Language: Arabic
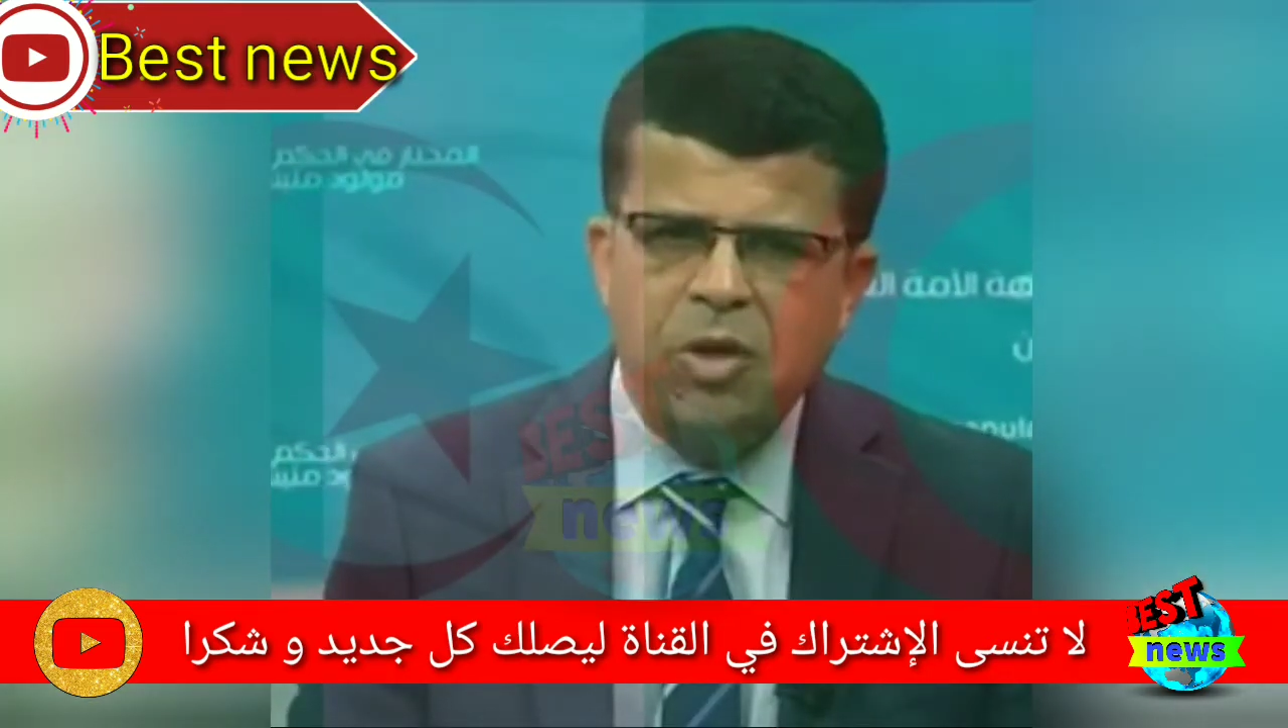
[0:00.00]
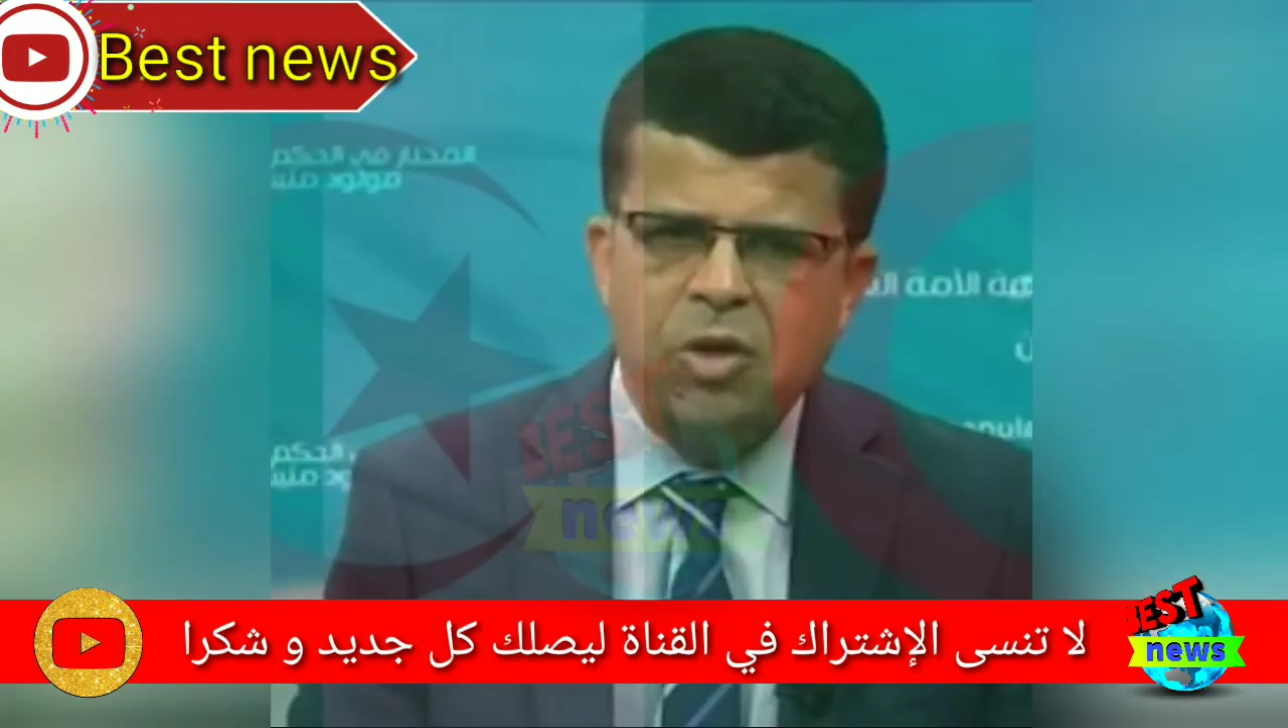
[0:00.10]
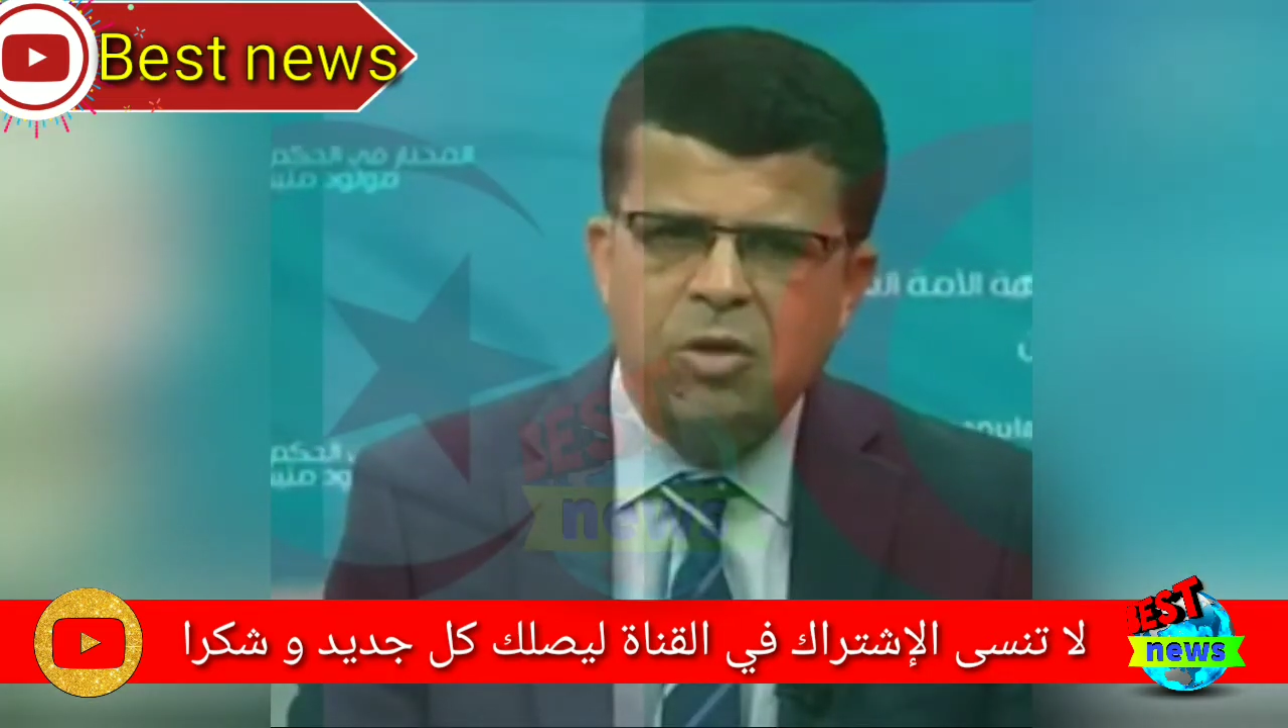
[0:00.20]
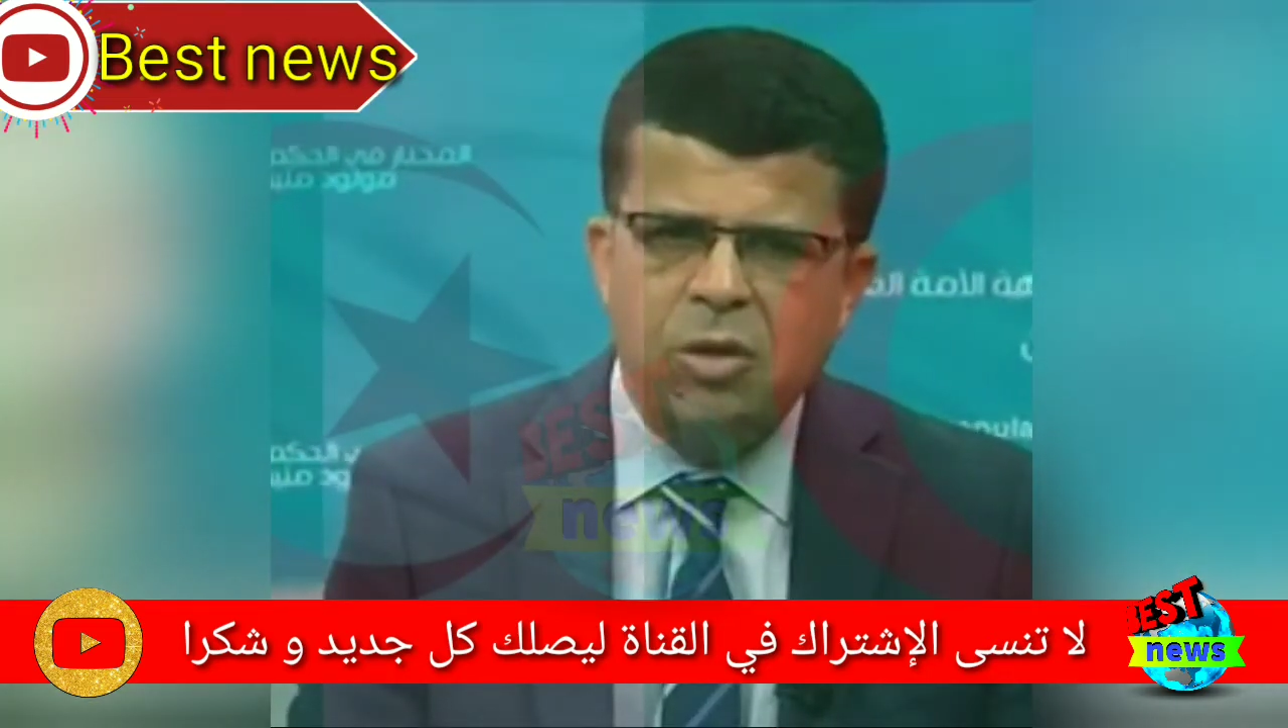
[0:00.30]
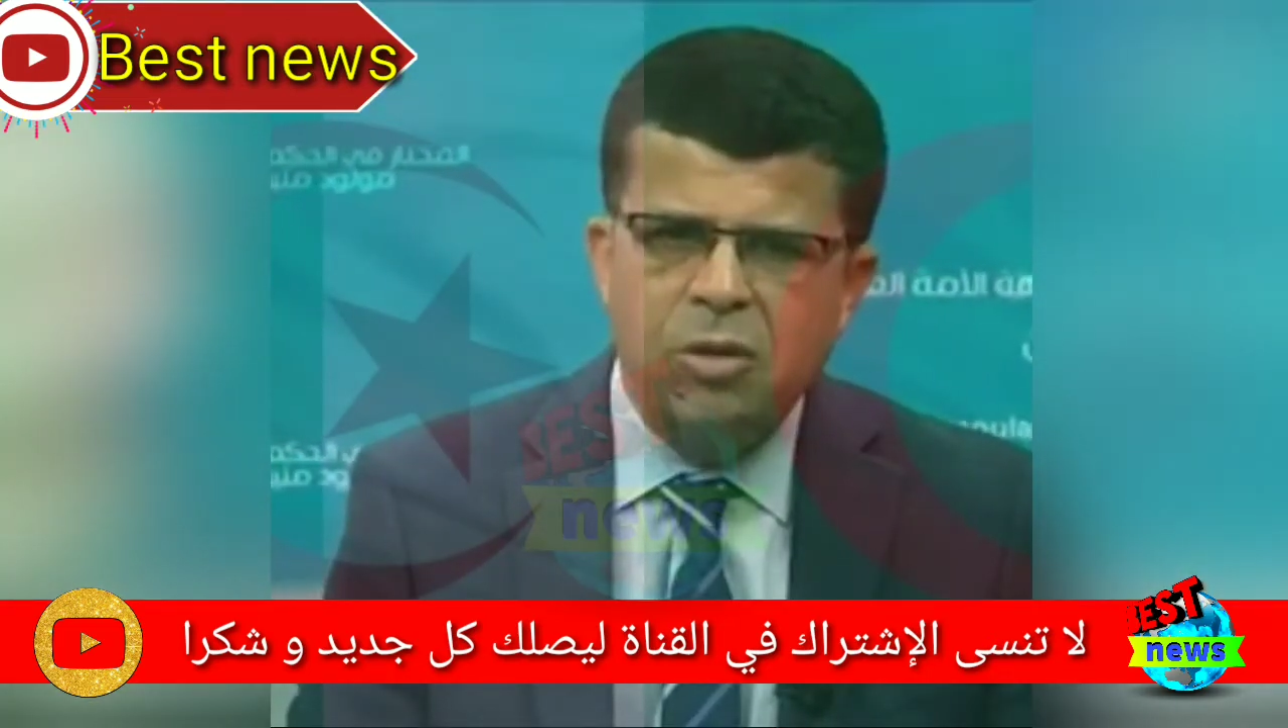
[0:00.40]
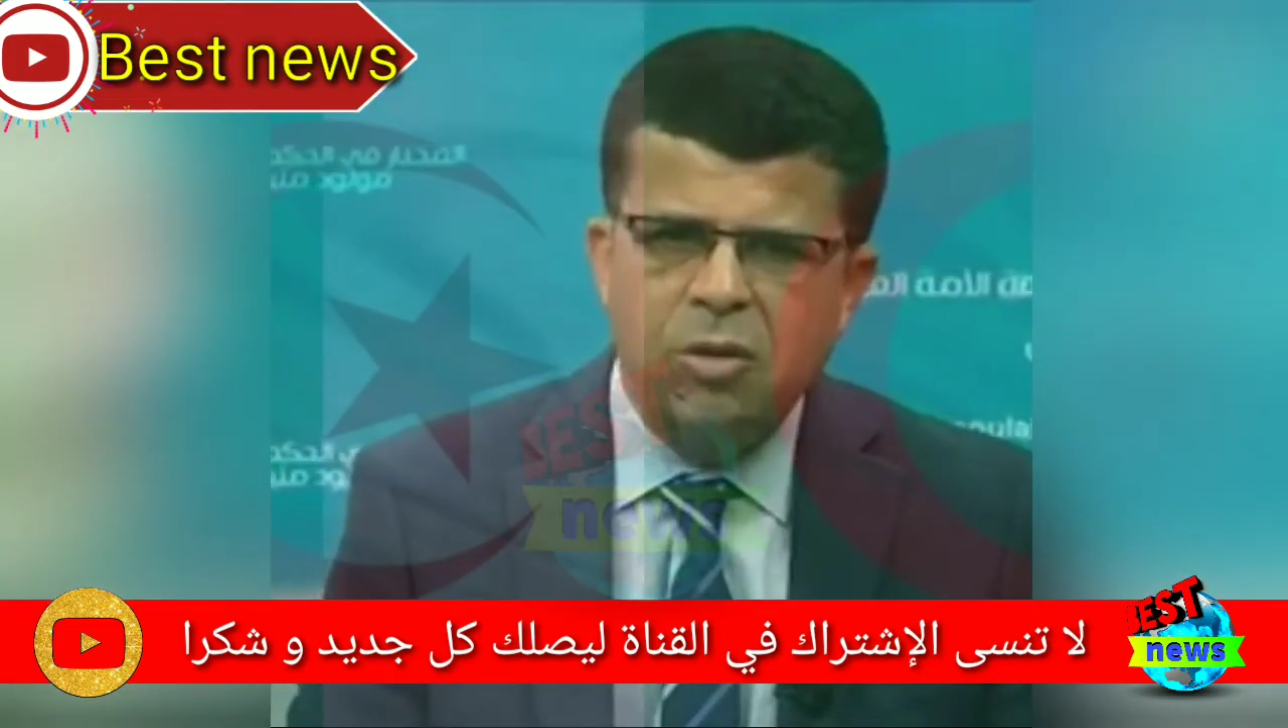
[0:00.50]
والبحث